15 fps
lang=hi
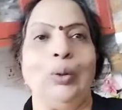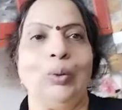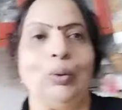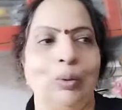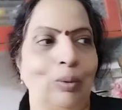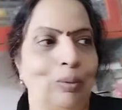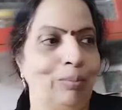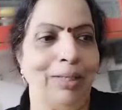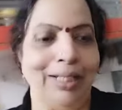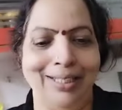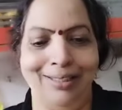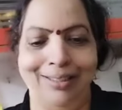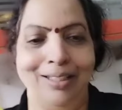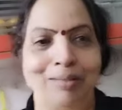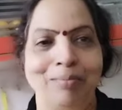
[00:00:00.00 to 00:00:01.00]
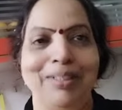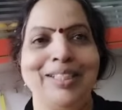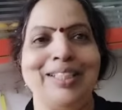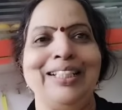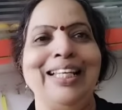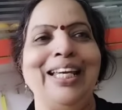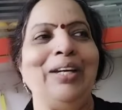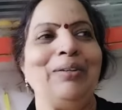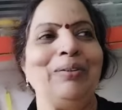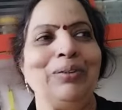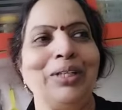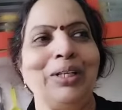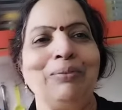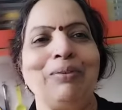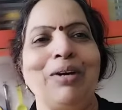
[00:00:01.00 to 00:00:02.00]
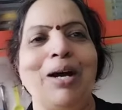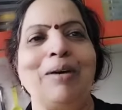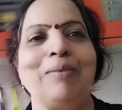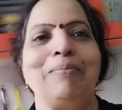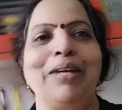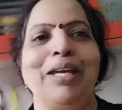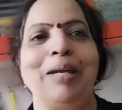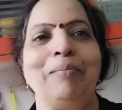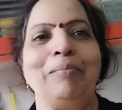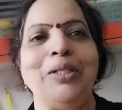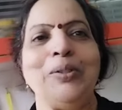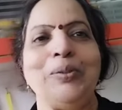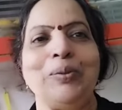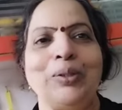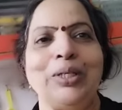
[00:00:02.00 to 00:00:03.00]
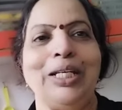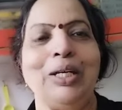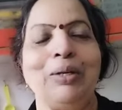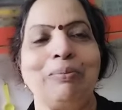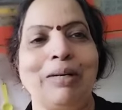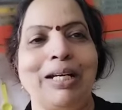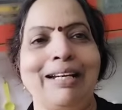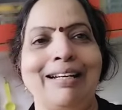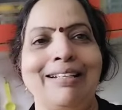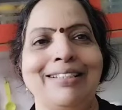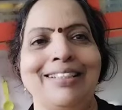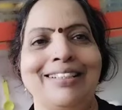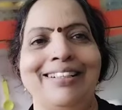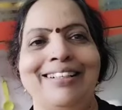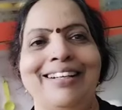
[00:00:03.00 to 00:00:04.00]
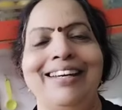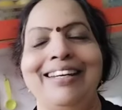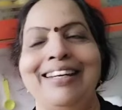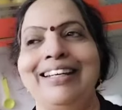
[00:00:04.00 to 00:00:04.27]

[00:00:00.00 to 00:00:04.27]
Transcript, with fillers: तो मैं किचन में इसलिए हूँ कि वहाँ पे एमिस e हो रही है पंखा चल रहा है